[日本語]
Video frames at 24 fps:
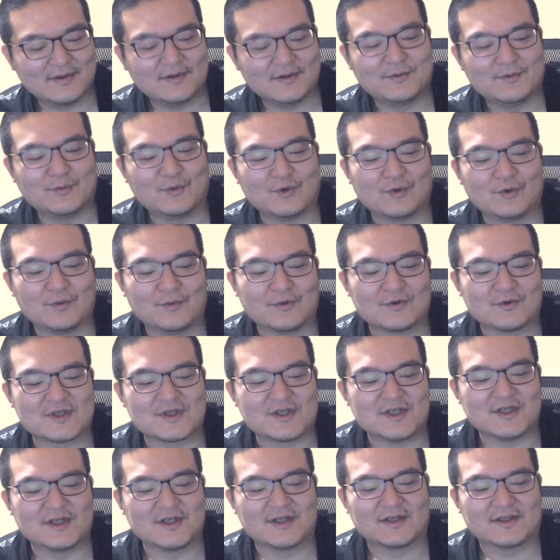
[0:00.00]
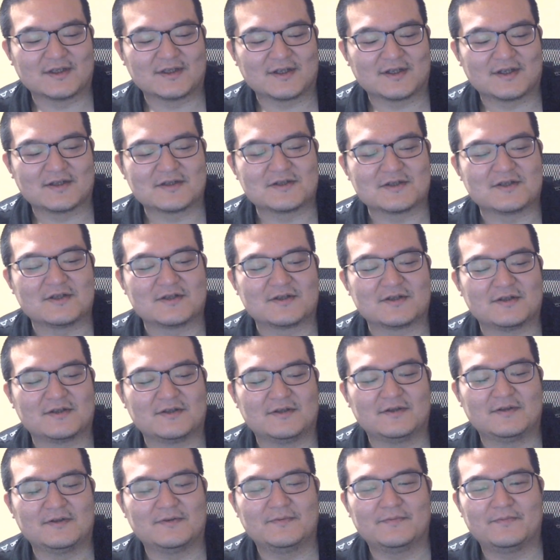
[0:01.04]
物々しいなって感じでしたね。
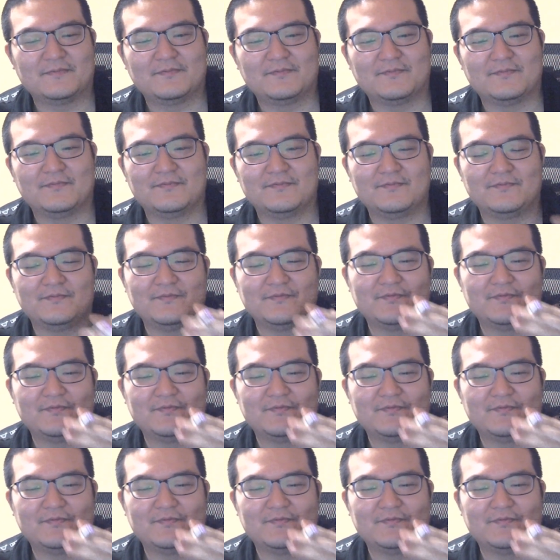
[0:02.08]
うん、